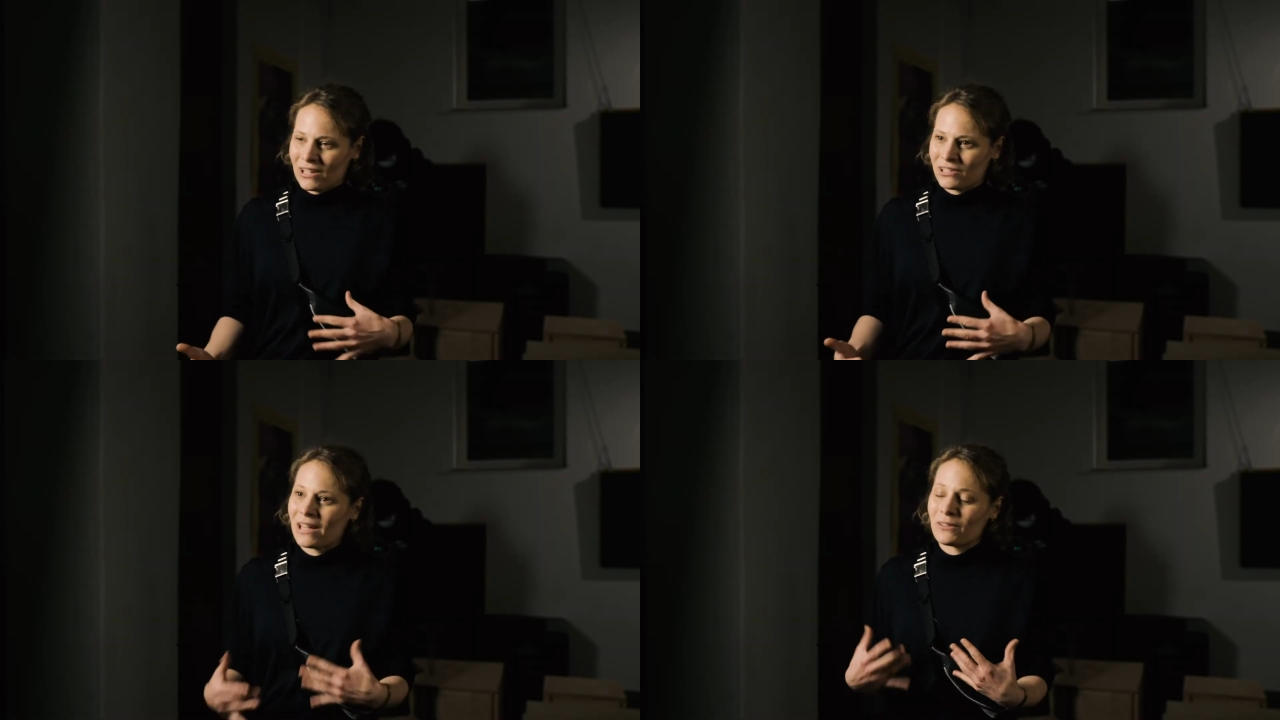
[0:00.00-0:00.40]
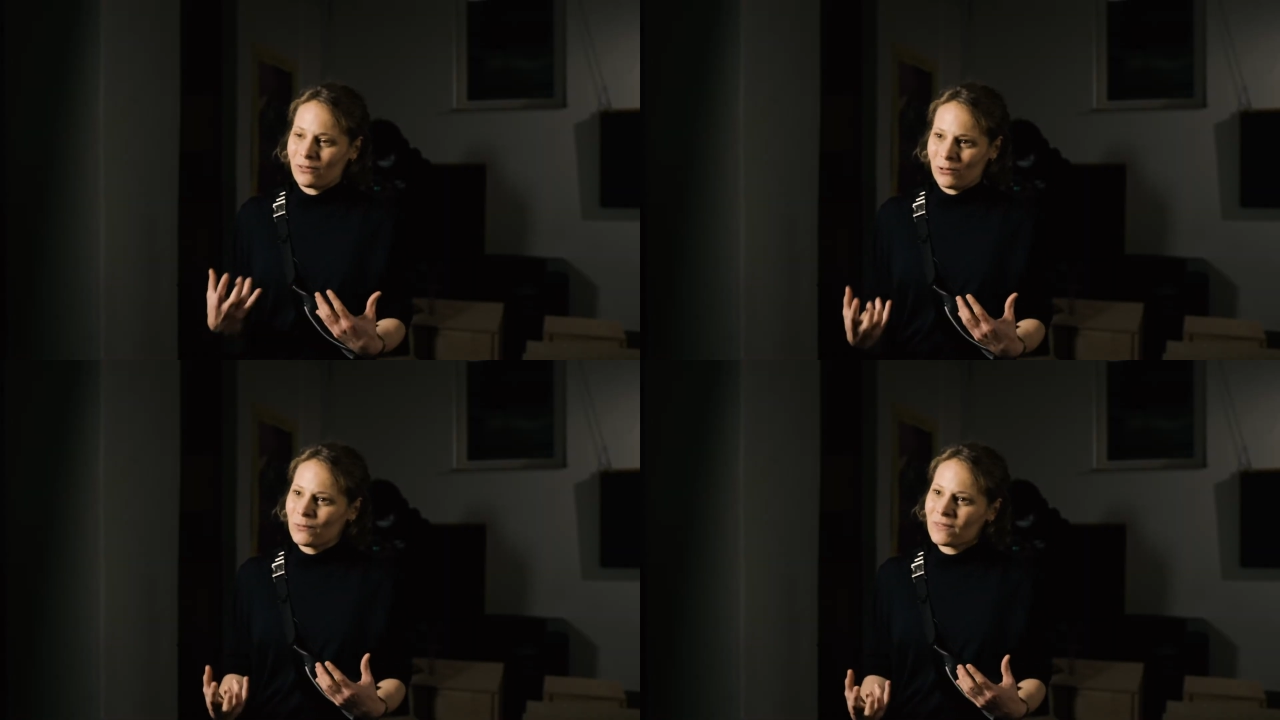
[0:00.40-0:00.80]
es hat
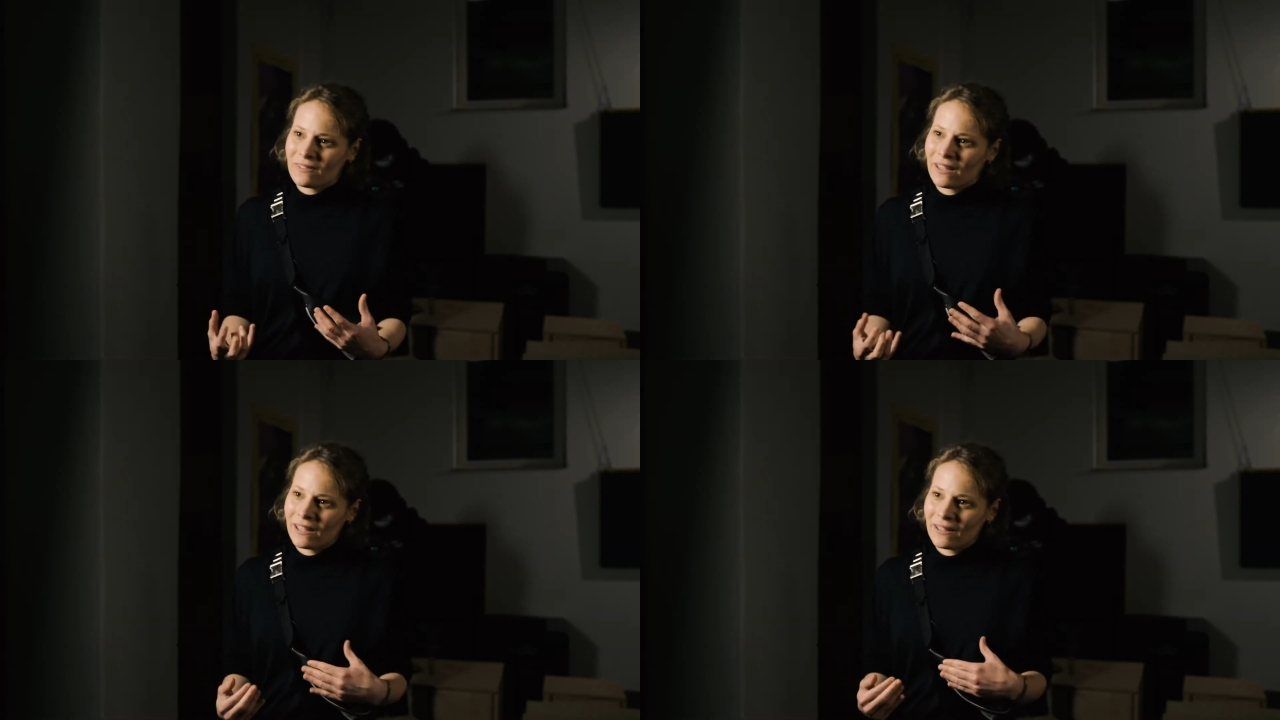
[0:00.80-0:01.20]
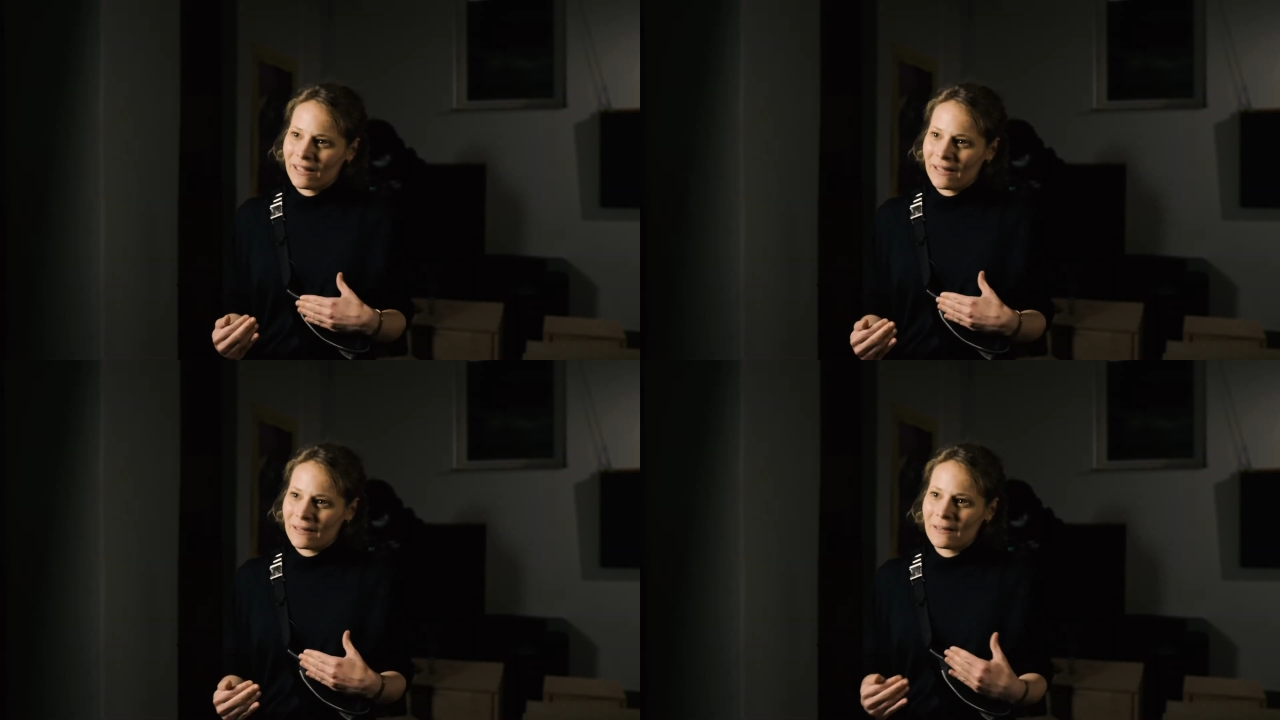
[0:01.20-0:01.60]

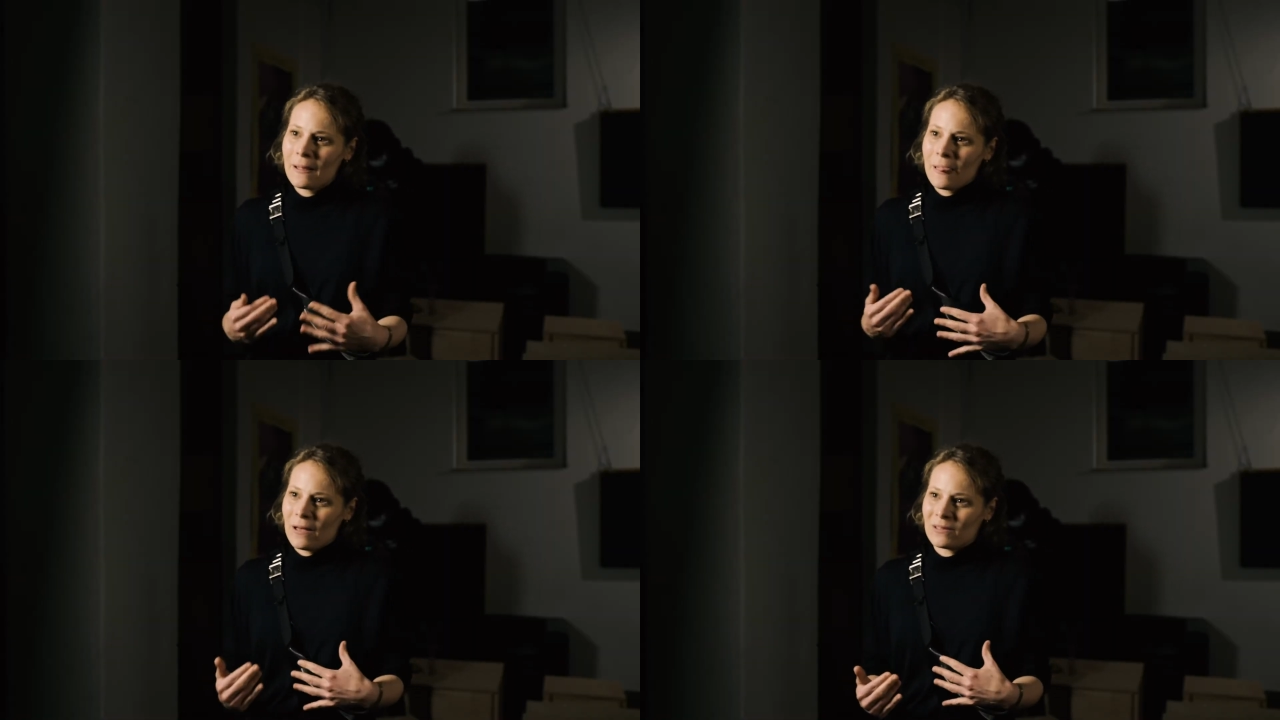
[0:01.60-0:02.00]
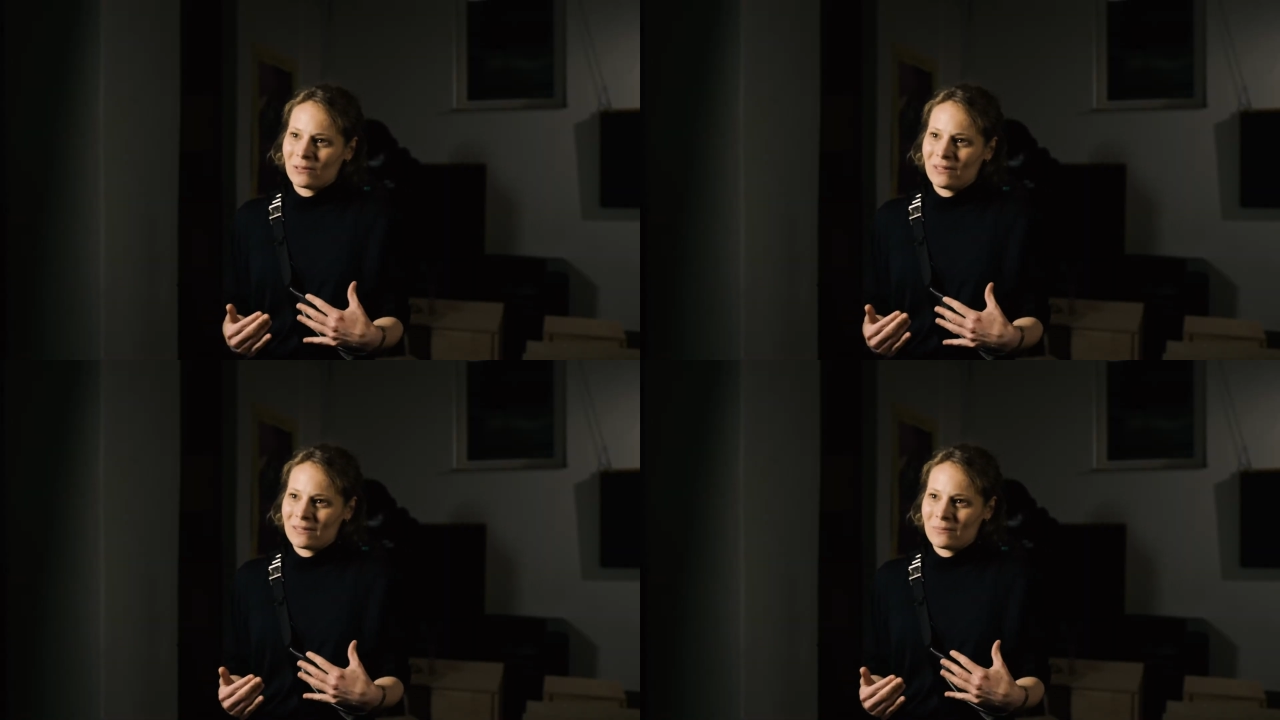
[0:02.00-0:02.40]
Verunsicherung,
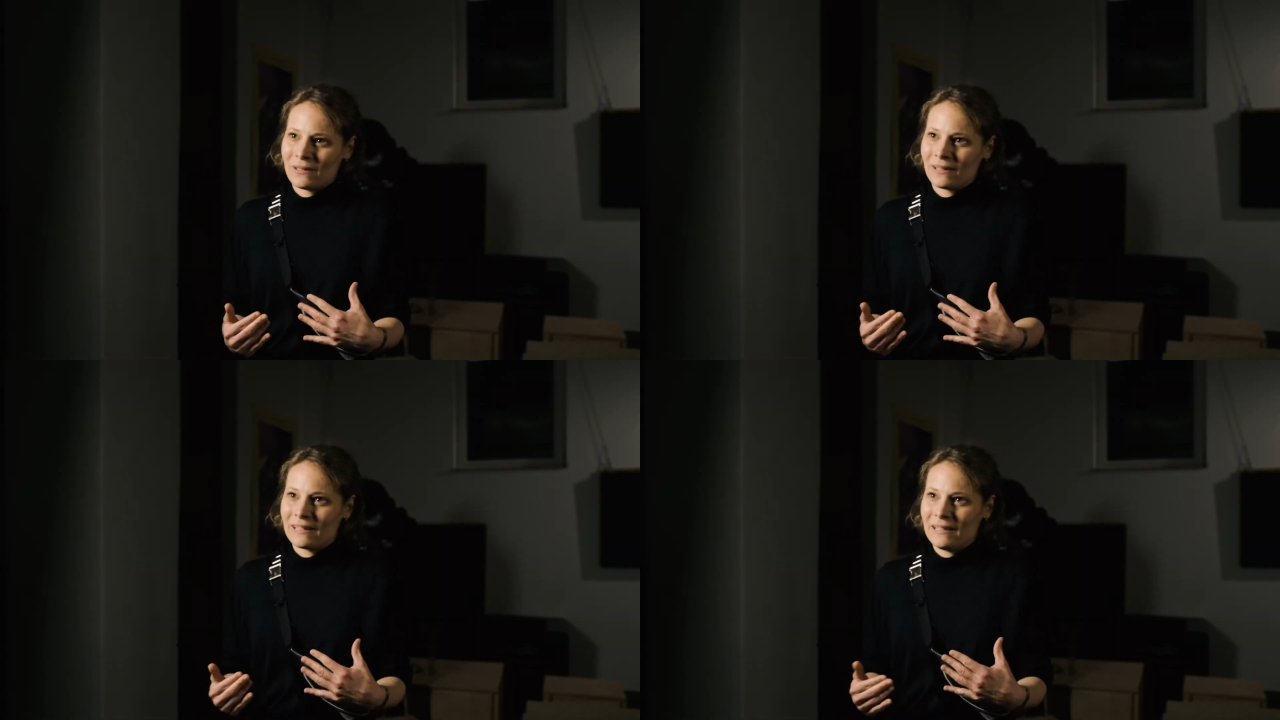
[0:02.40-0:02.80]
also dass man